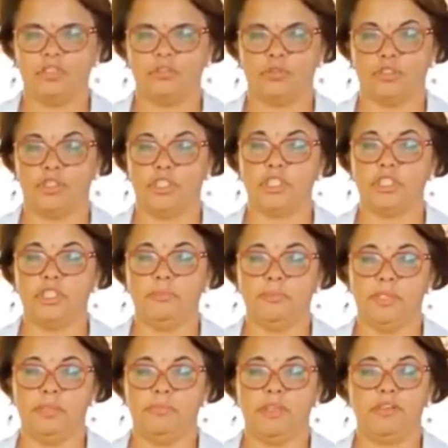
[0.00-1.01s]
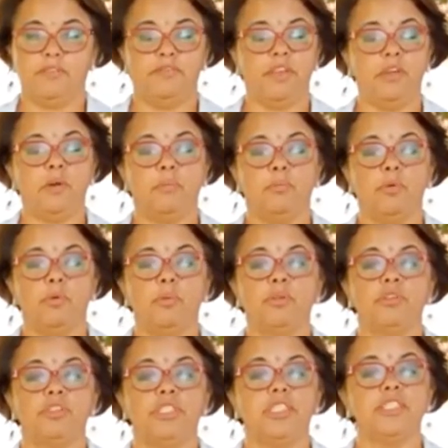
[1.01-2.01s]
o cantor Justin Bieber veio a
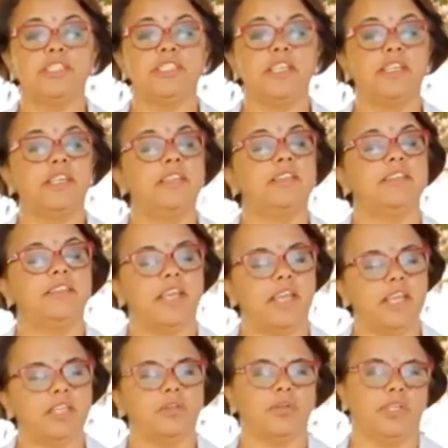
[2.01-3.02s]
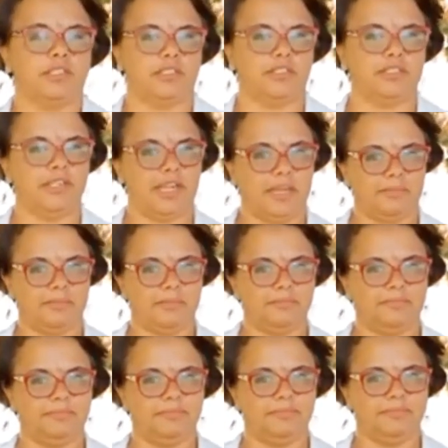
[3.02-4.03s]
público dizer que tem a doença de Lyme.
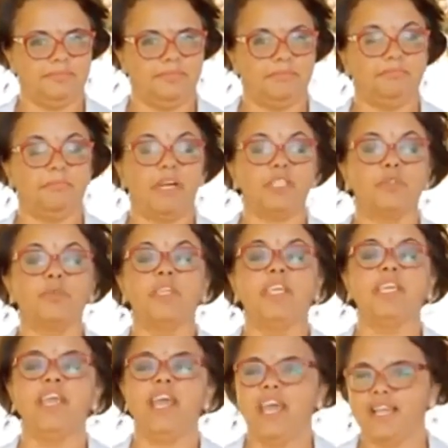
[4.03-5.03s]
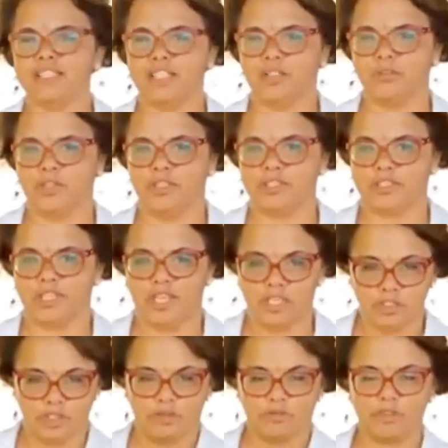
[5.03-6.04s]
Mas o que é essa doença? É
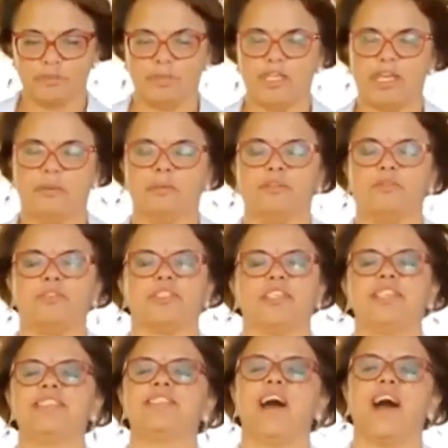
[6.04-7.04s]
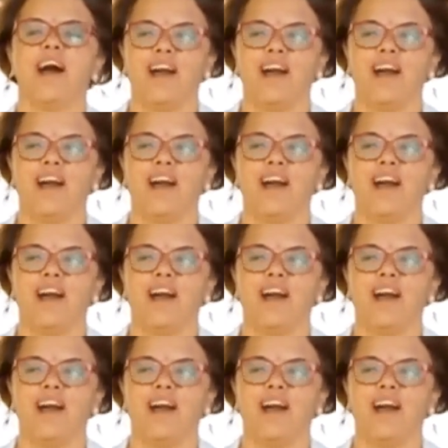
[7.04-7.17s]
isso que eu vou explicar para vocês